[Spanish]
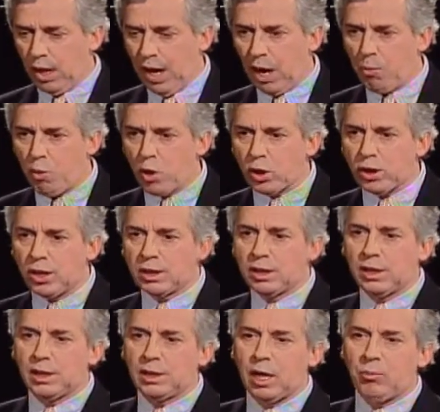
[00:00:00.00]
aportes
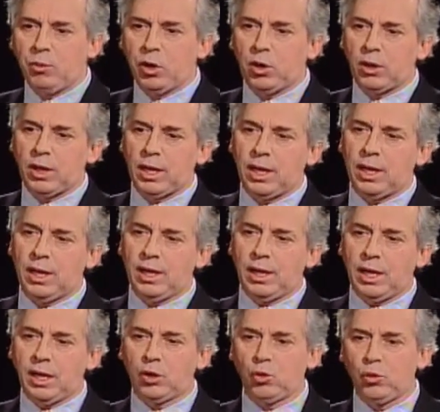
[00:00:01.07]
en términos de
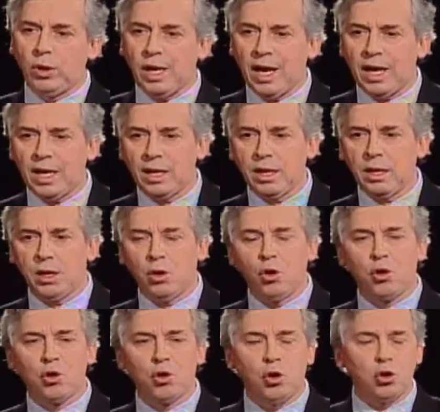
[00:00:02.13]
estudiar
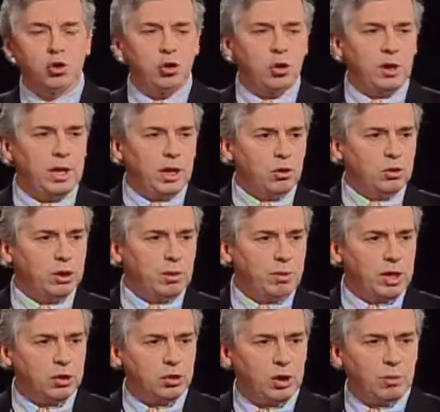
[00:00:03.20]
los costos de la
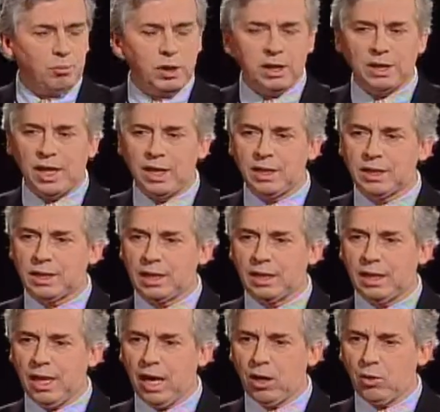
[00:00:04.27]
contaminación ambiental en
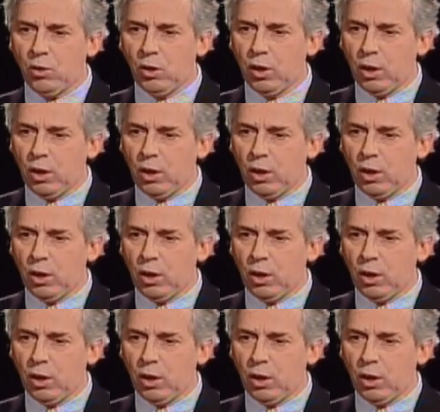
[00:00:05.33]
Santiago.